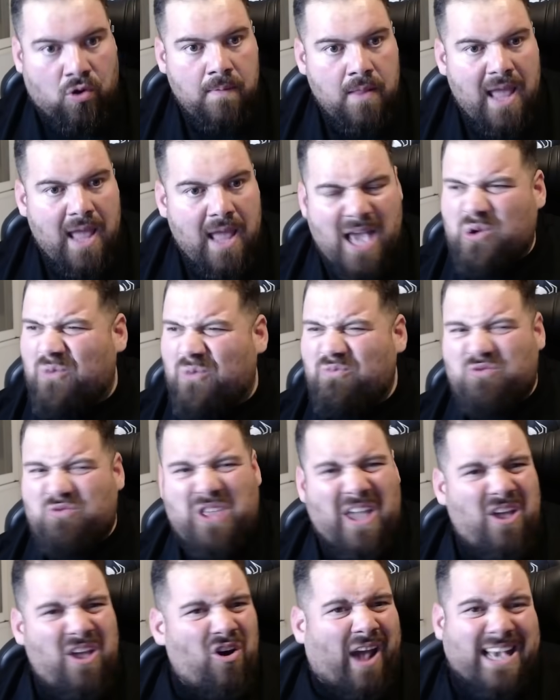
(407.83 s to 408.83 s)
Es un
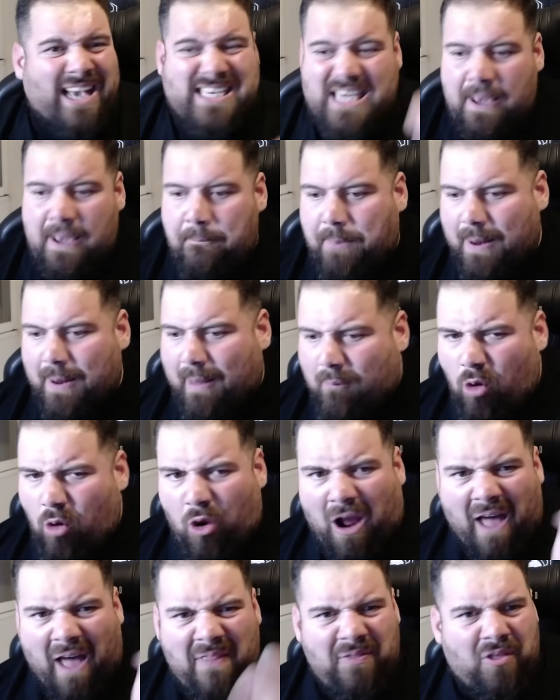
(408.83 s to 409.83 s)
tío que siempre va
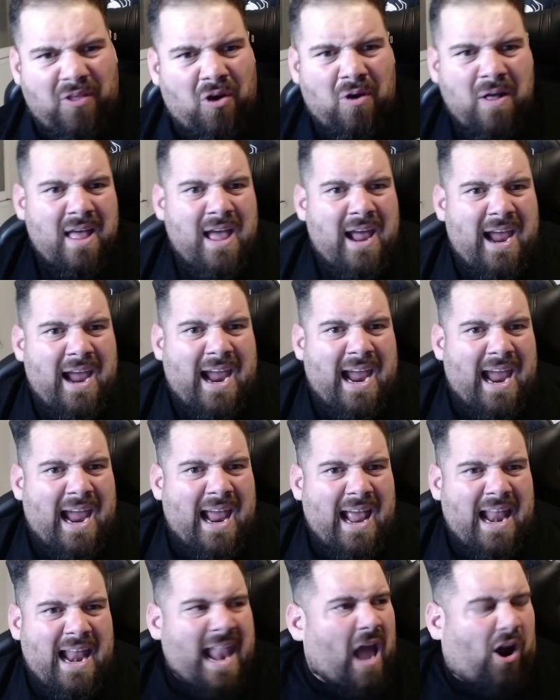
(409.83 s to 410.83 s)
buscando
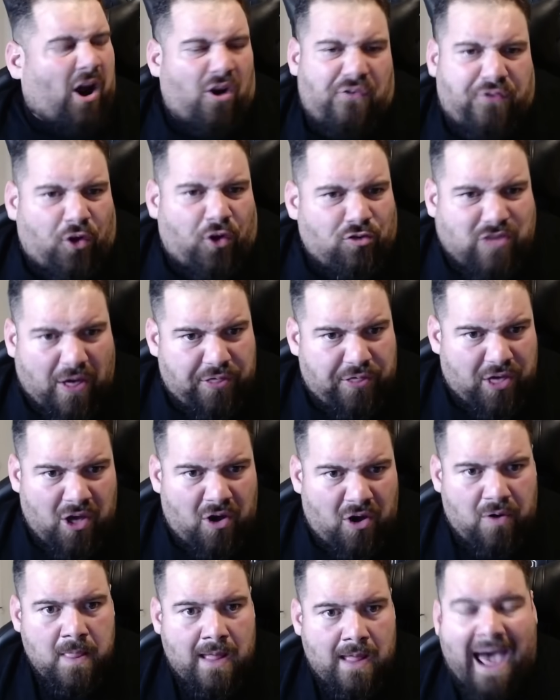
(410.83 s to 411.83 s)
eh, la
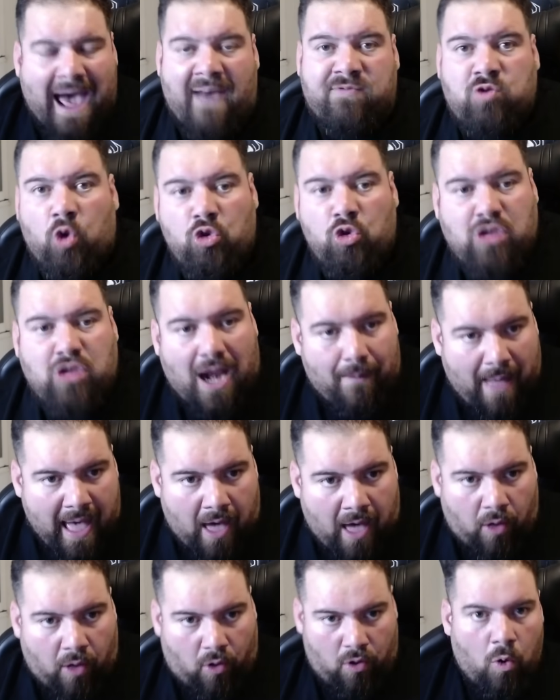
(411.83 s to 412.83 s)
confrontación. Haz tu
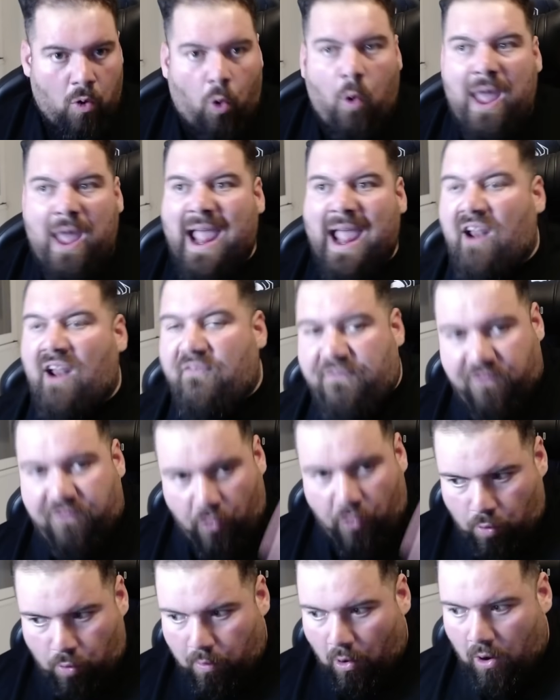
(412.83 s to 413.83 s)
trabajo, juega al
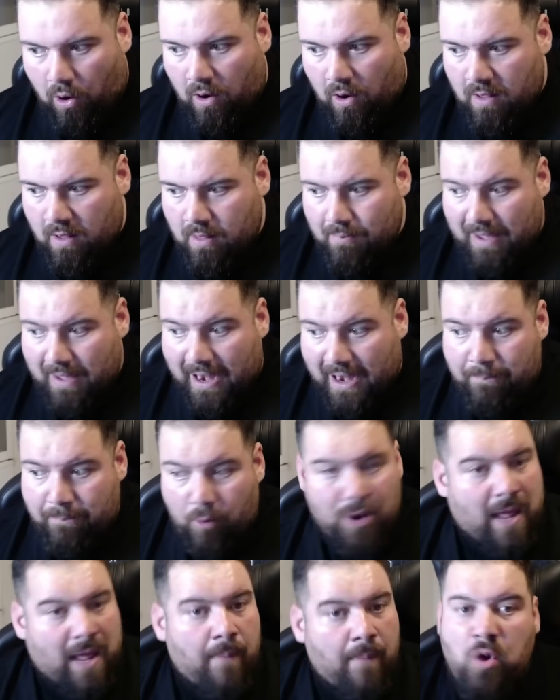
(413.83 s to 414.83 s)
fútbol, ¿vale?
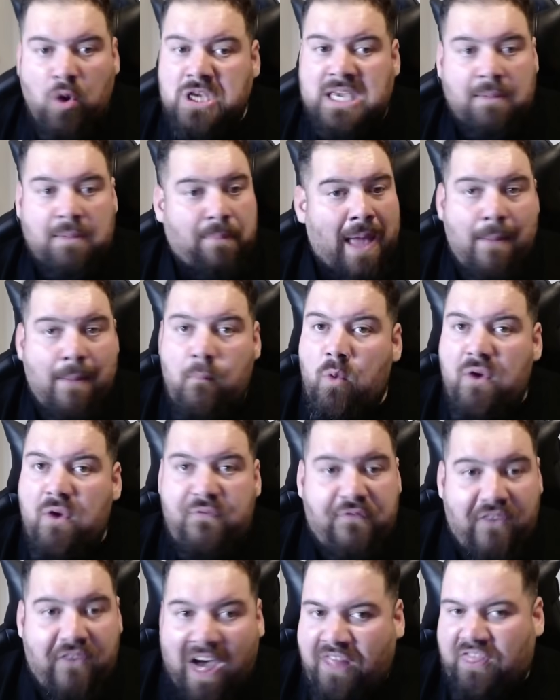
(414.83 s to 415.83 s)
Porque es muy, es muy
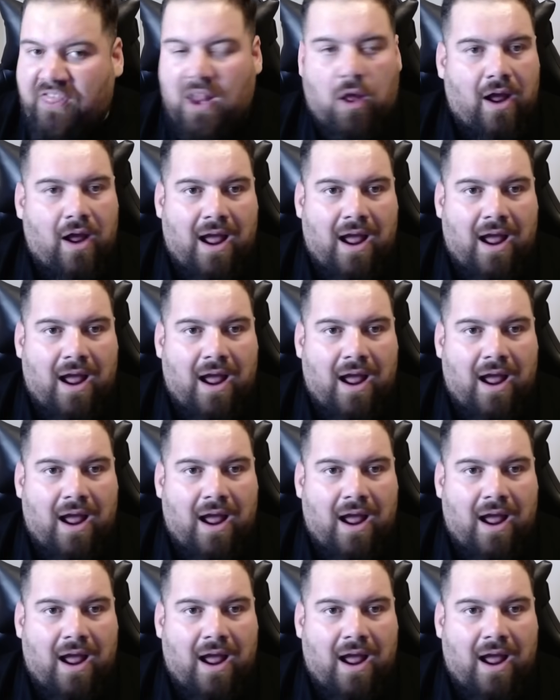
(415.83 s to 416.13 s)
fácil